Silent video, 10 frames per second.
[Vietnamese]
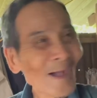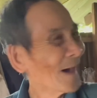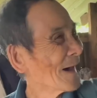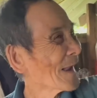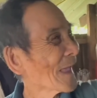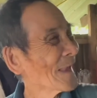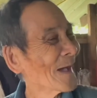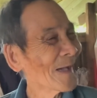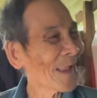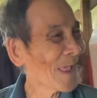ở đây nè
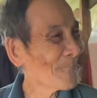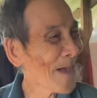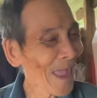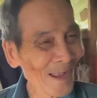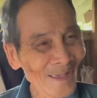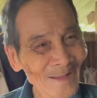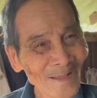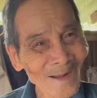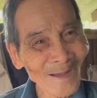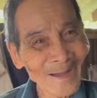em mang
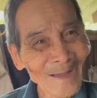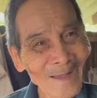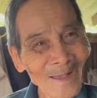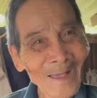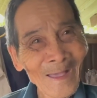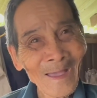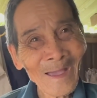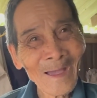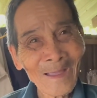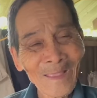trước à, yeah
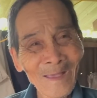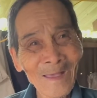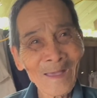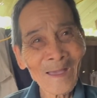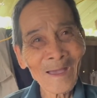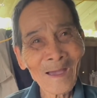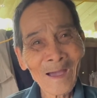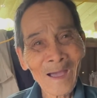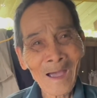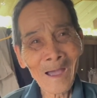yeah. rồi
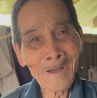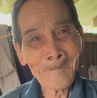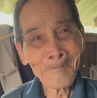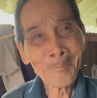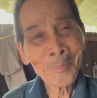con uh,